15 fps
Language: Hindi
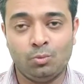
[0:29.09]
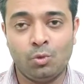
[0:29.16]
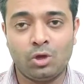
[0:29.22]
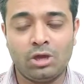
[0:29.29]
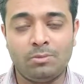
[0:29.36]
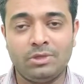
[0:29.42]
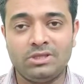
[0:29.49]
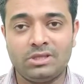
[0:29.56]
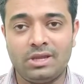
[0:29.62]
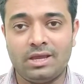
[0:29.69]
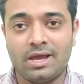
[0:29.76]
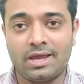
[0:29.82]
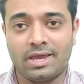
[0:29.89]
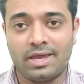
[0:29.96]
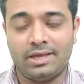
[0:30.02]
मुख्यमंत्री
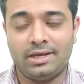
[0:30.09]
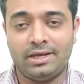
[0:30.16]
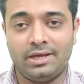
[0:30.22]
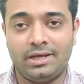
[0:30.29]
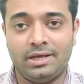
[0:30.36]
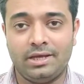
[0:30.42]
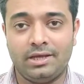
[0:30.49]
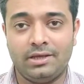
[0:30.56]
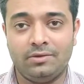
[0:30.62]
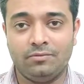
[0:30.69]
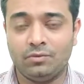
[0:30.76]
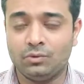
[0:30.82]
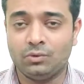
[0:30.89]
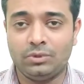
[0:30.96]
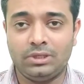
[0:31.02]
का कहना है
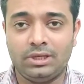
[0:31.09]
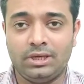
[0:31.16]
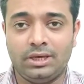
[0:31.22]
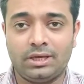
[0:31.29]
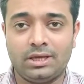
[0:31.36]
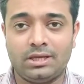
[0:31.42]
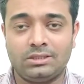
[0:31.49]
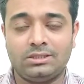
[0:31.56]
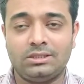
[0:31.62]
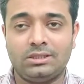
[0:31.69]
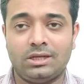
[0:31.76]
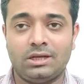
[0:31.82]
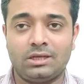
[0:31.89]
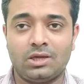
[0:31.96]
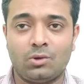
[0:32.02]
वो तो ये है कि किसी
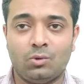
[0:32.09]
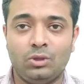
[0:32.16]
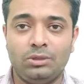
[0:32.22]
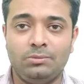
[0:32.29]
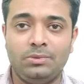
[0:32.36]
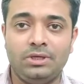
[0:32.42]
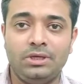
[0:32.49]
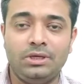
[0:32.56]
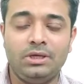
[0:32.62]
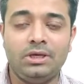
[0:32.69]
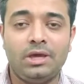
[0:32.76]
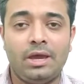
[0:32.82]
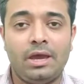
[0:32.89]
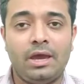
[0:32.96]
तरह की कोई भी